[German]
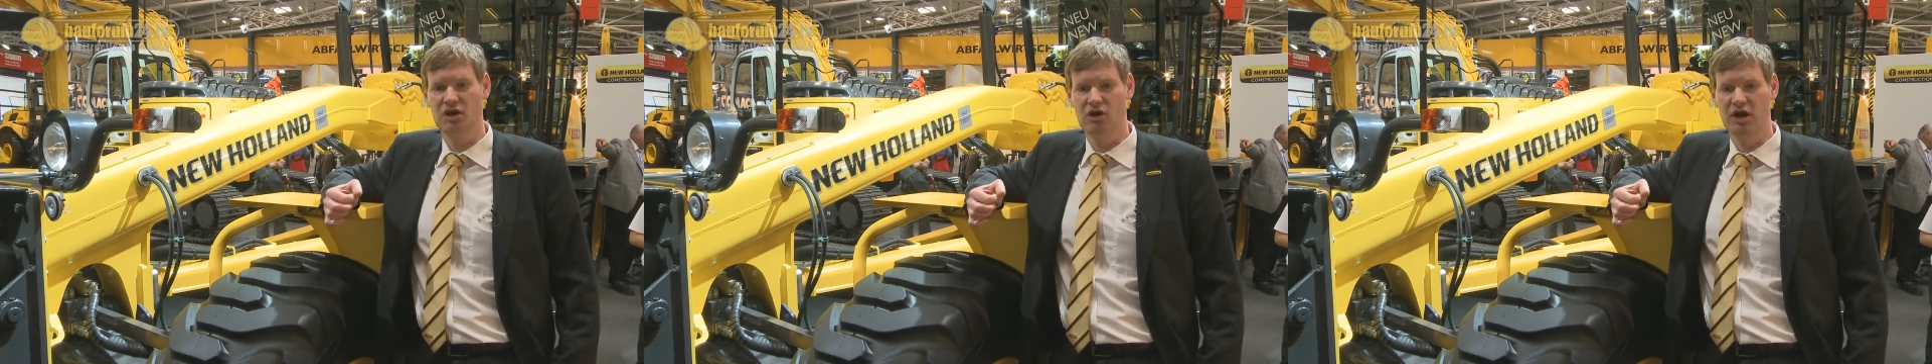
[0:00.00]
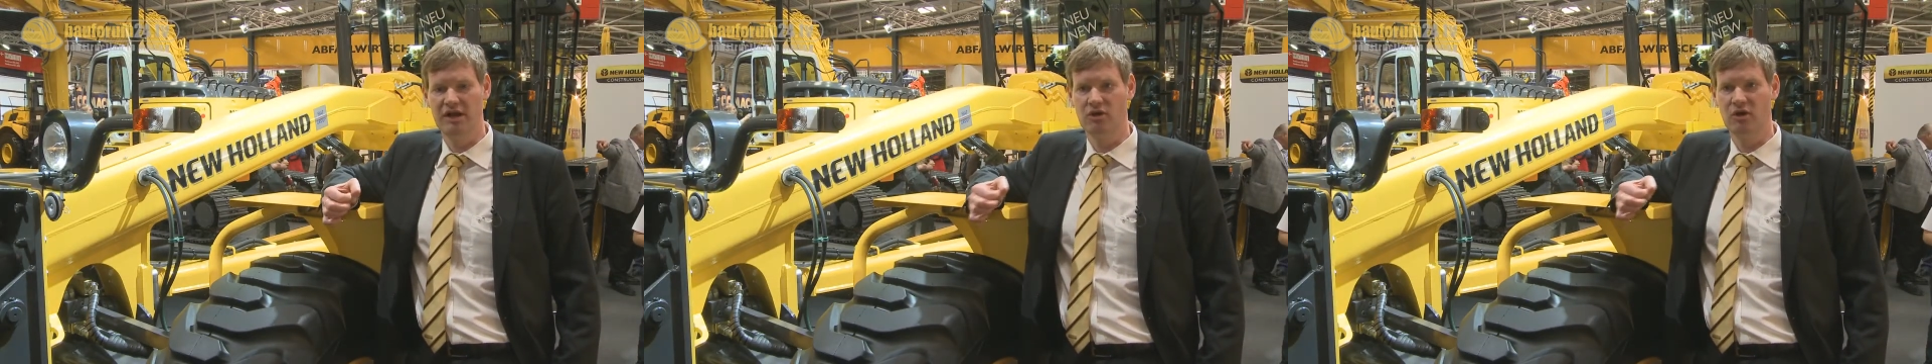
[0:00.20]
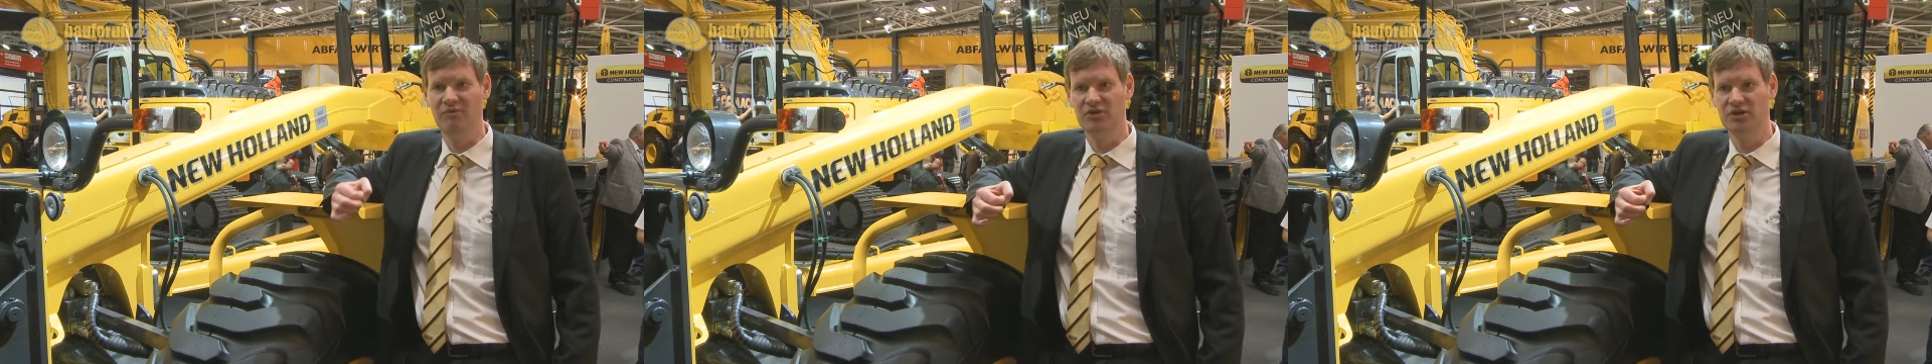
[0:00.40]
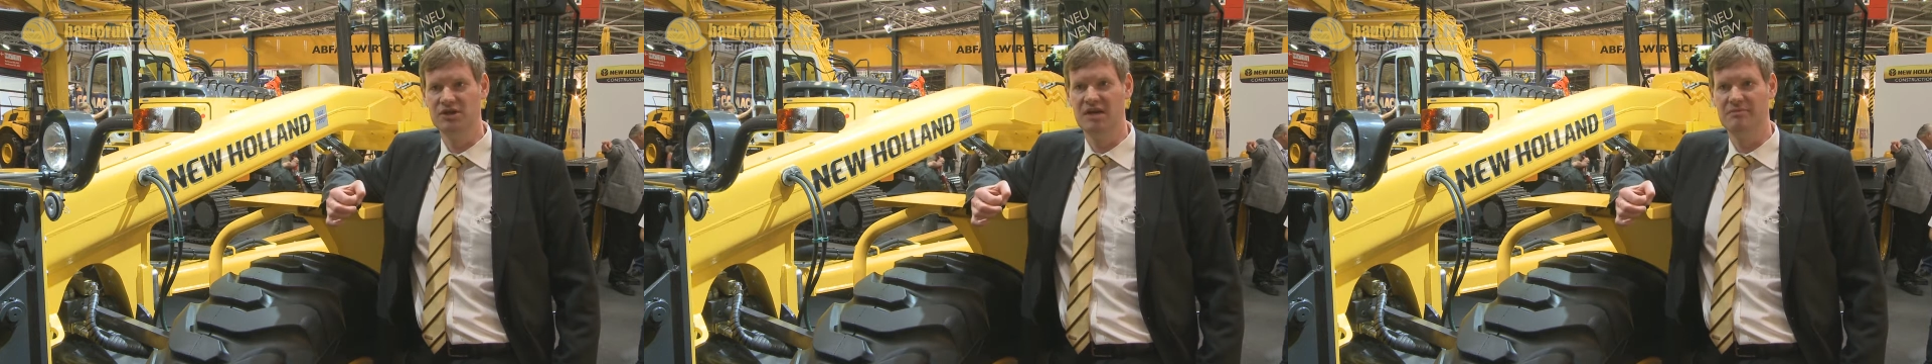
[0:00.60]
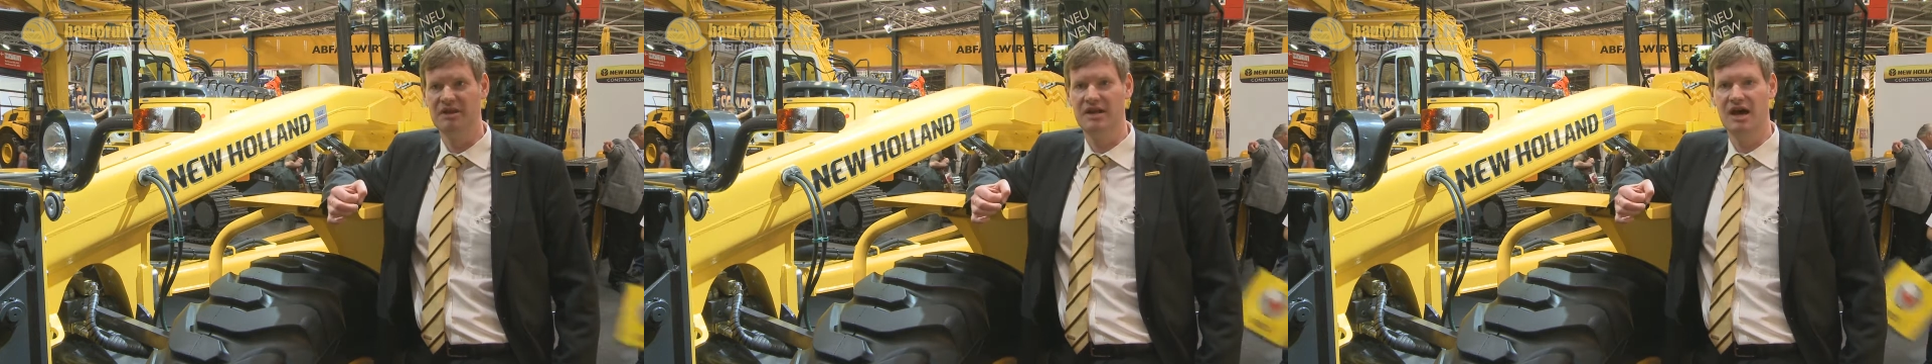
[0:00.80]
auch einen
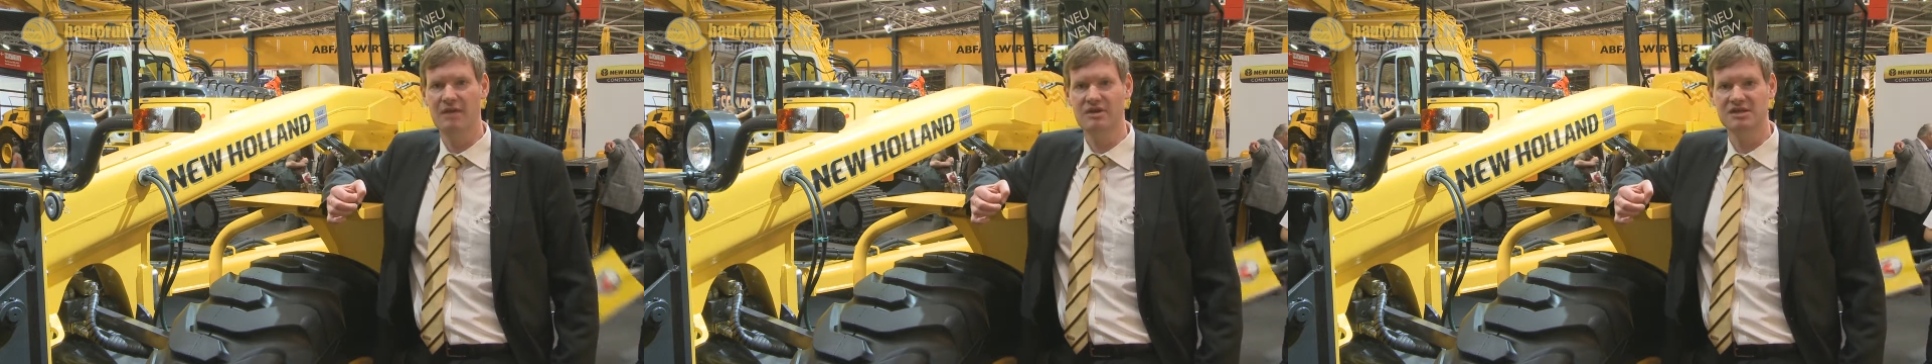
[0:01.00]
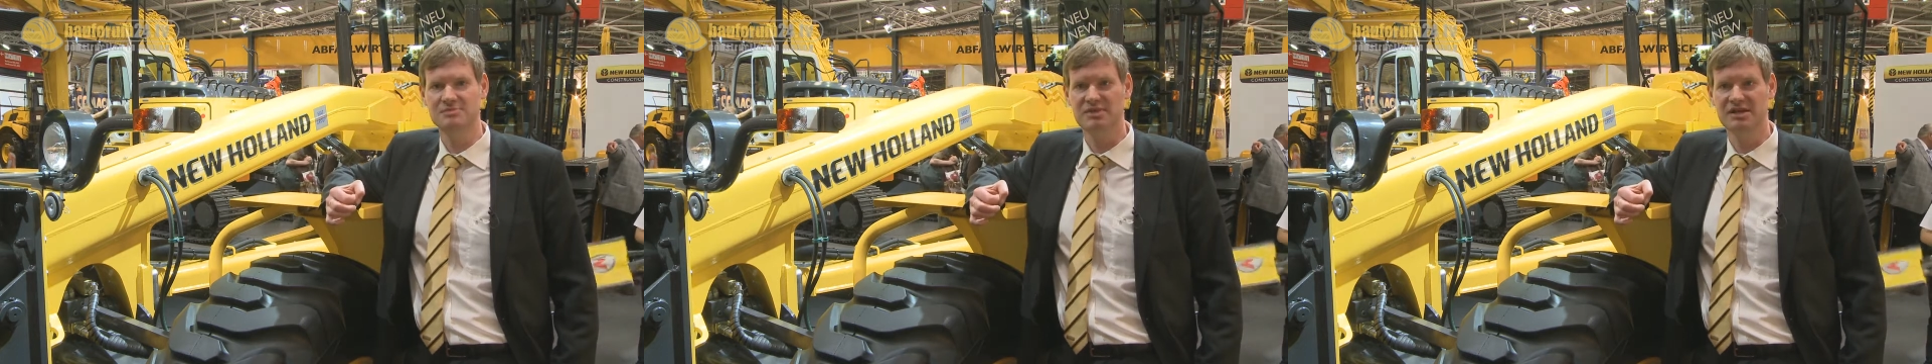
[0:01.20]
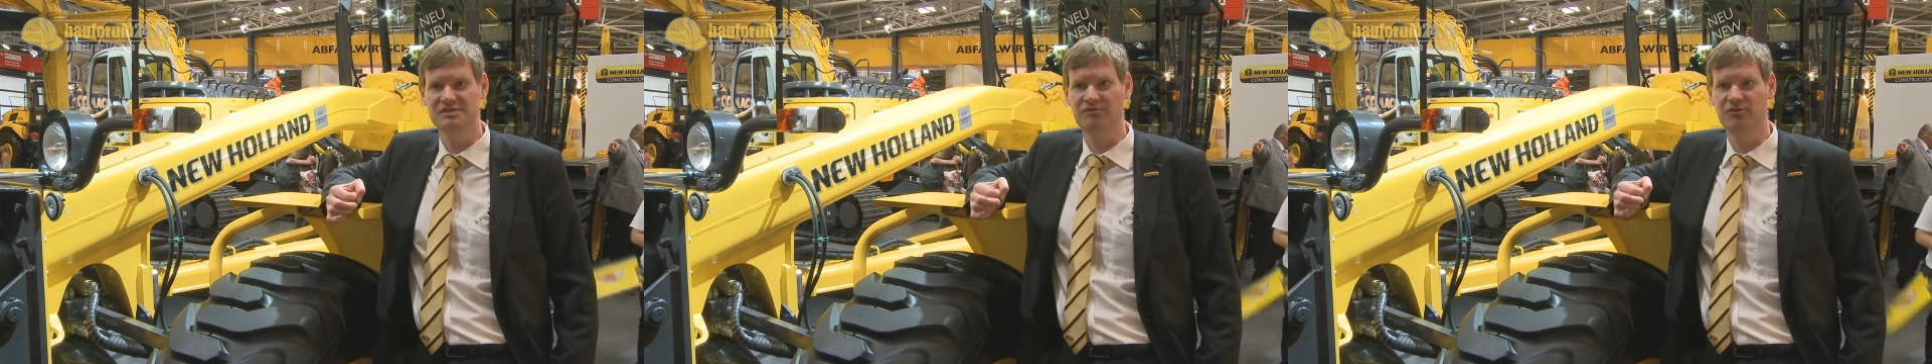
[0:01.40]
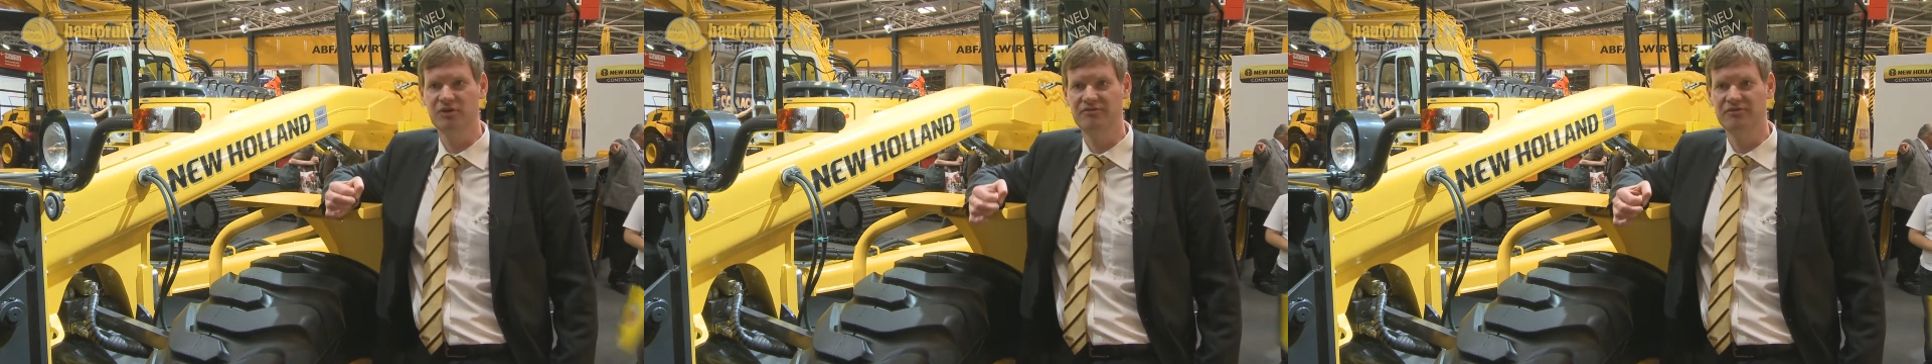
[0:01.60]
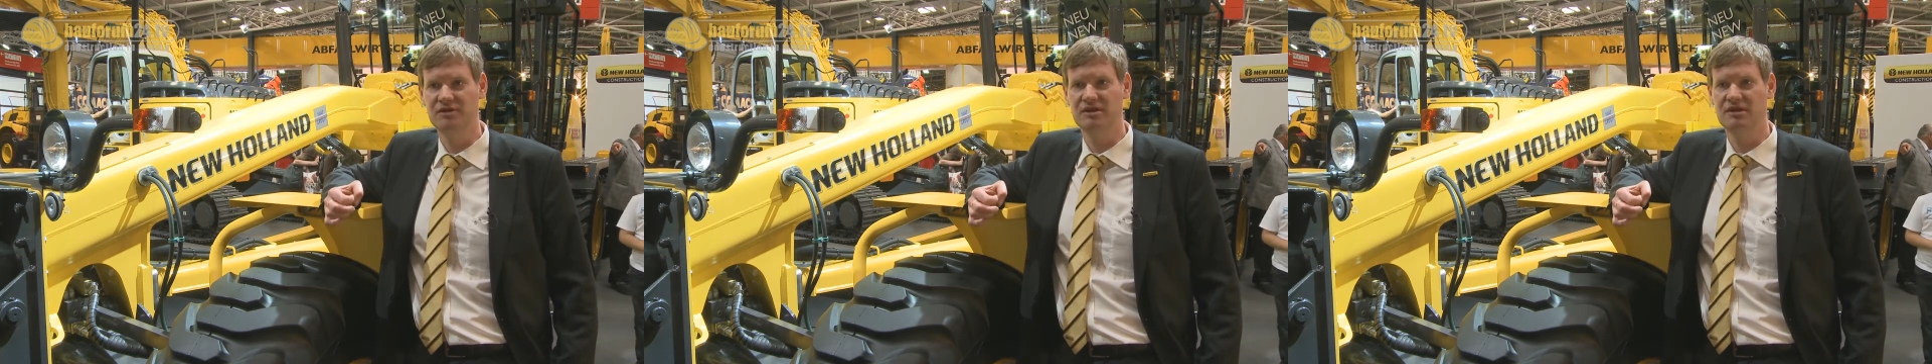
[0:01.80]
komfortablen Arbeitsplatz
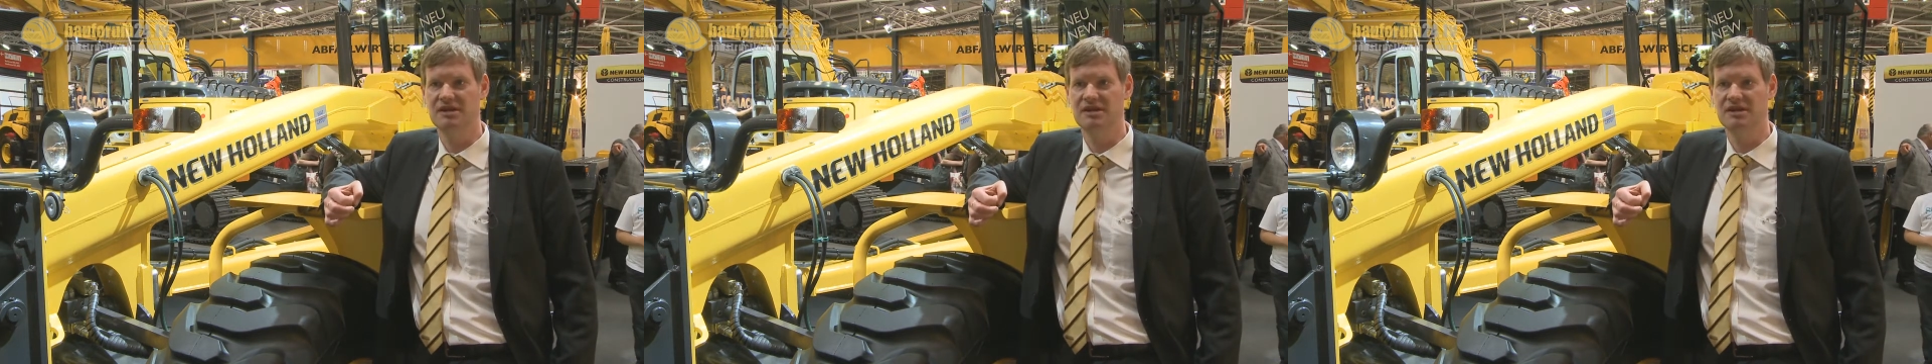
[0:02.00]
vorfinden.